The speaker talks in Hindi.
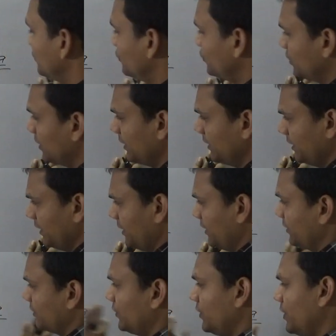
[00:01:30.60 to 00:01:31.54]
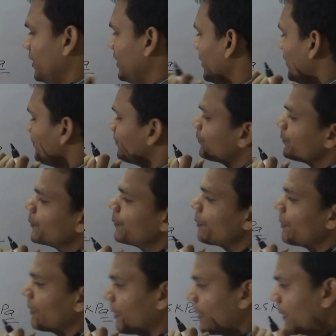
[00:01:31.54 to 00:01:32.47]
चलिए ठीक है
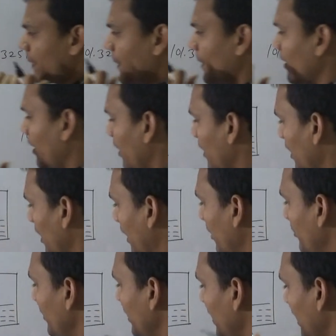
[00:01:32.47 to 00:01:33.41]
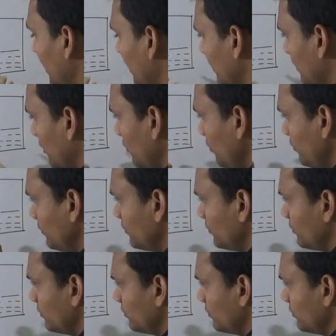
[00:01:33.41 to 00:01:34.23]
अब मैं क्या करता हूं